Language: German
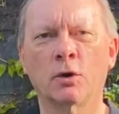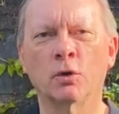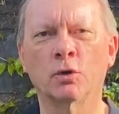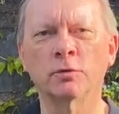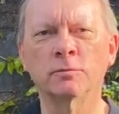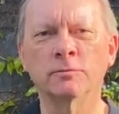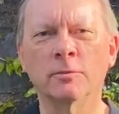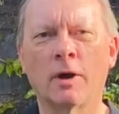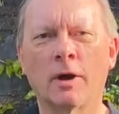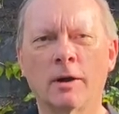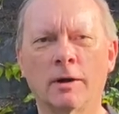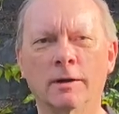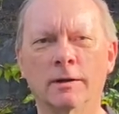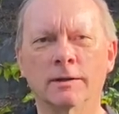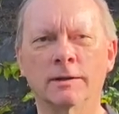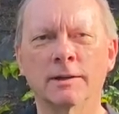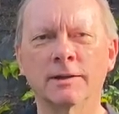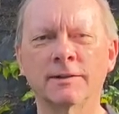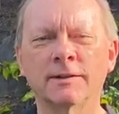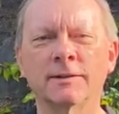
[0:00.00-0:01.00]
Guten Morgen,
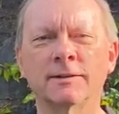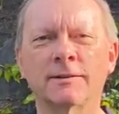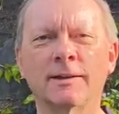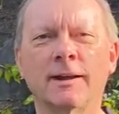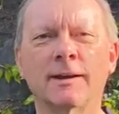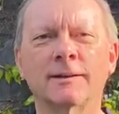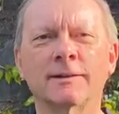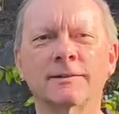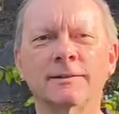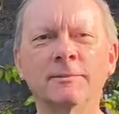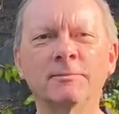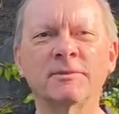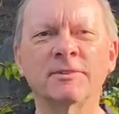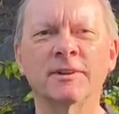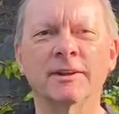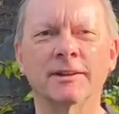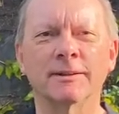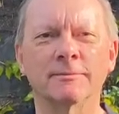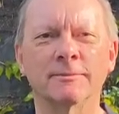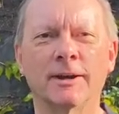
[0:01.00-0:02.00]
dies ist Tag
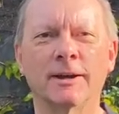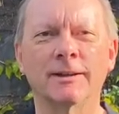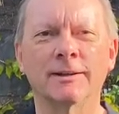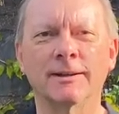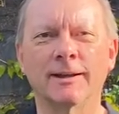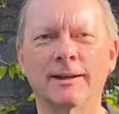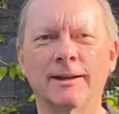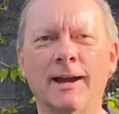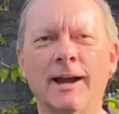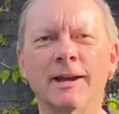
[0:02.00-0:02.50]
17 meiner